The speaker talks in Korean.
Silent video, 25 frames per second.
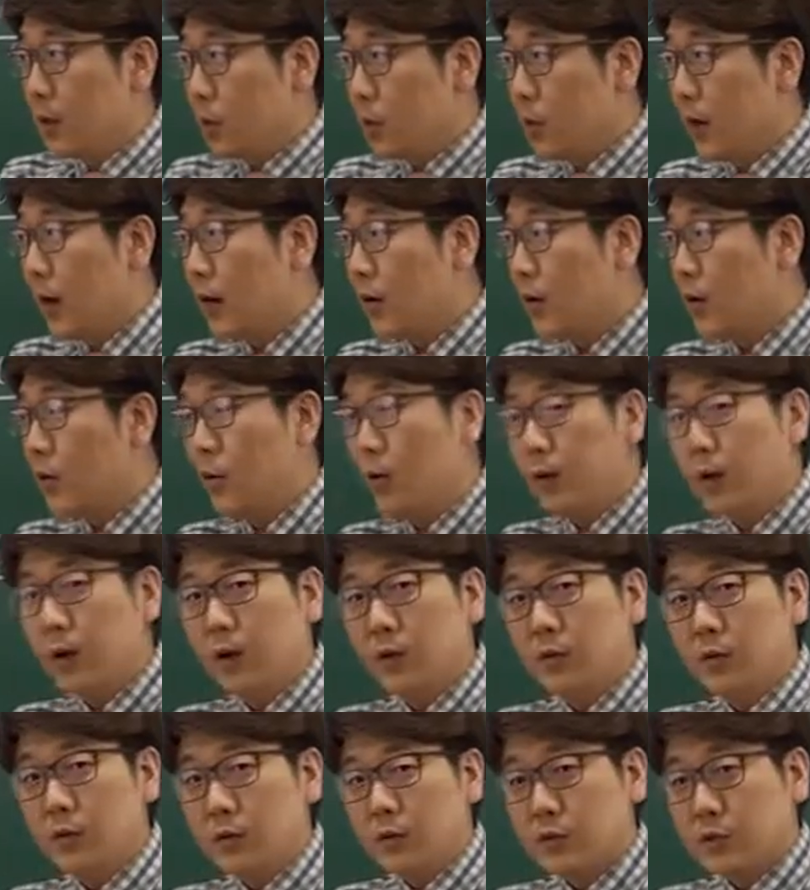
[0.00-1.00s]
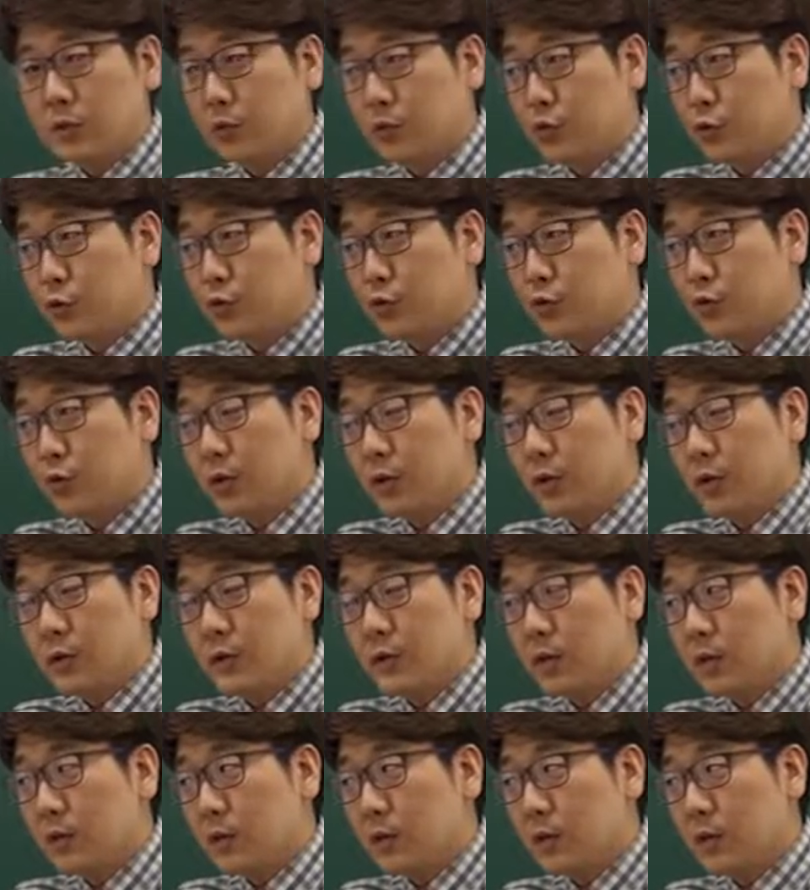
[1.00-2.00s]
과거의 어느 시점부터 쭉 이
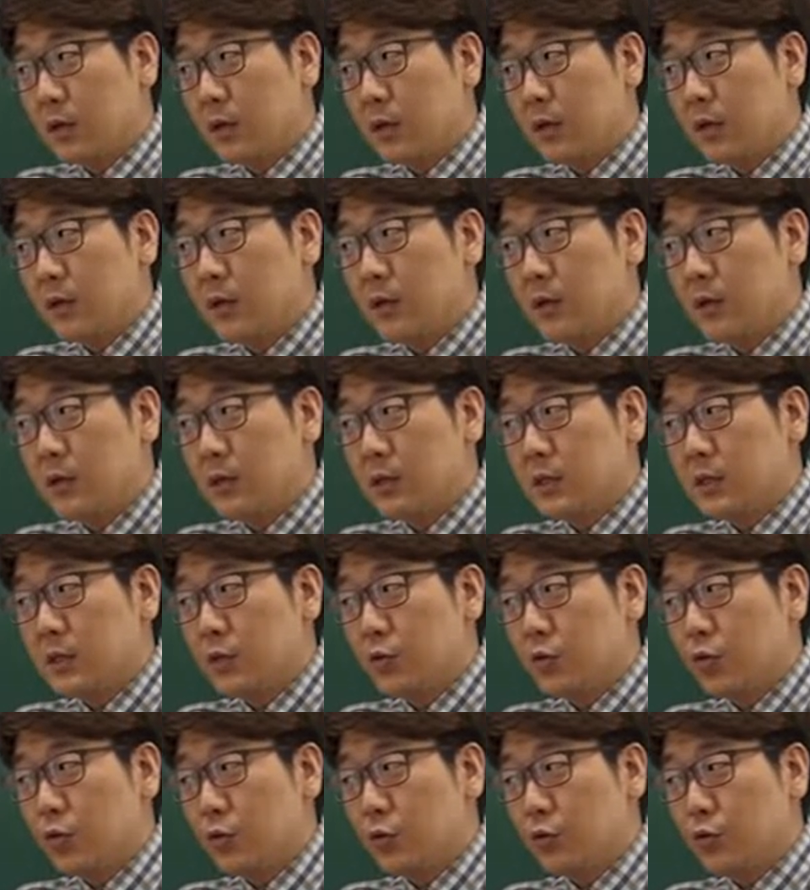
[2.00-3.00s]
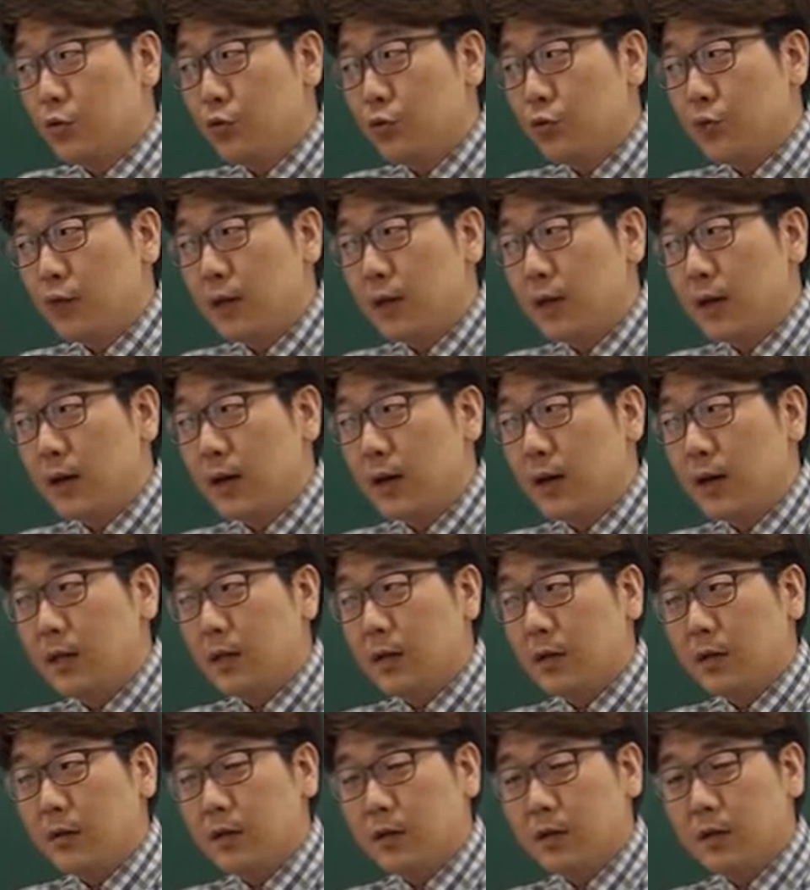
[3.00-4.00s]
상태를 지속 유지해
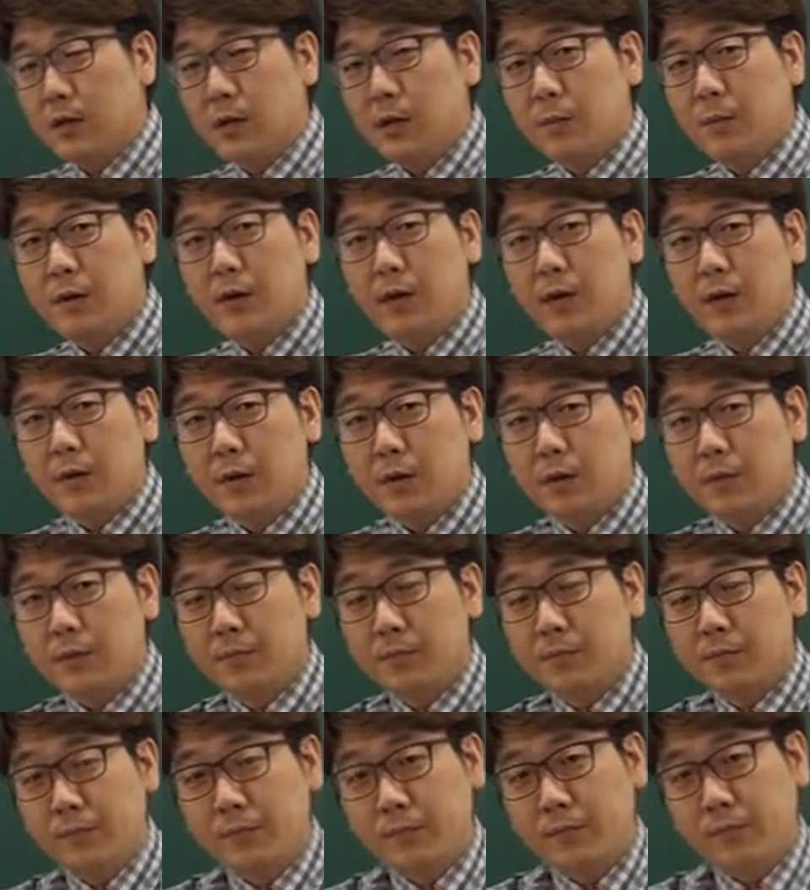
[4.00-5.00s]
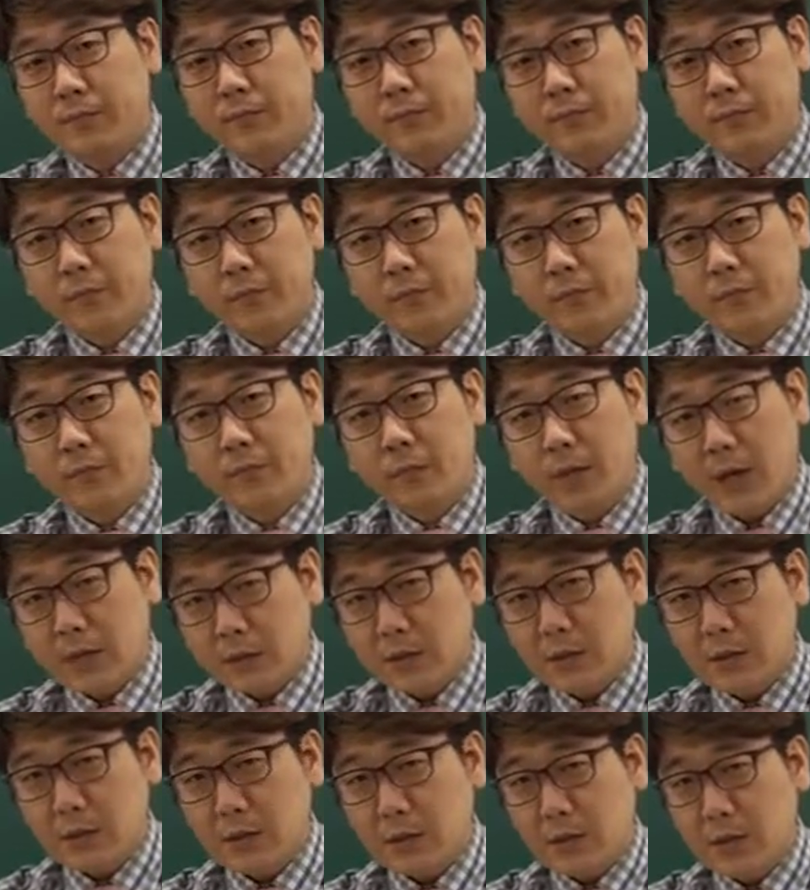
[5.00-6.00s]
나가는 걸 킵이라 그래요.
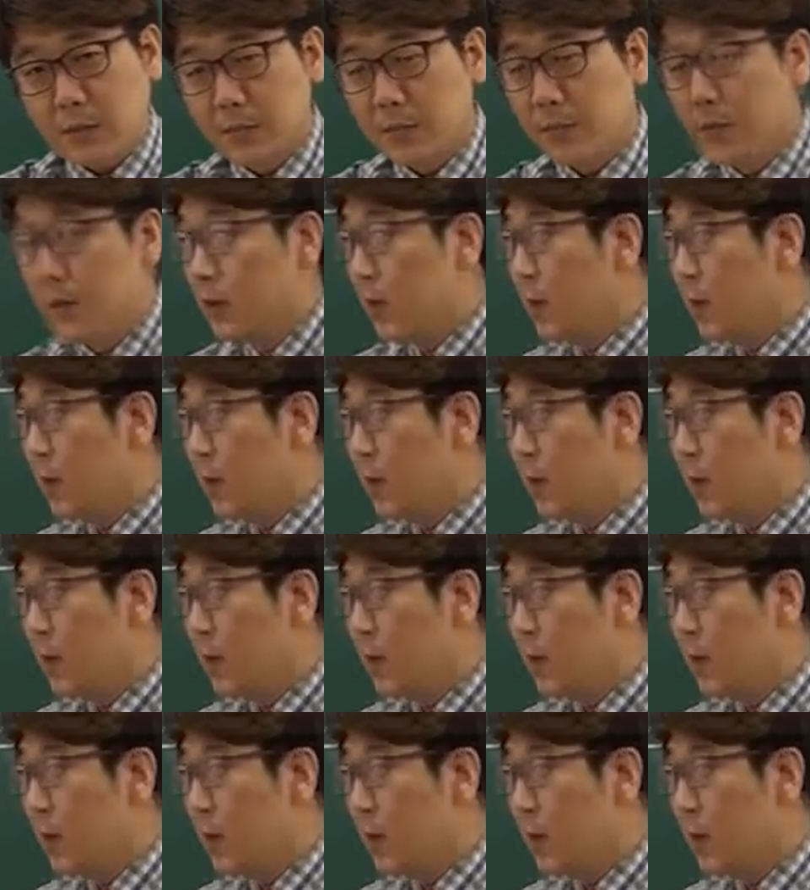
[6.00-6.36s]
아시겠죠?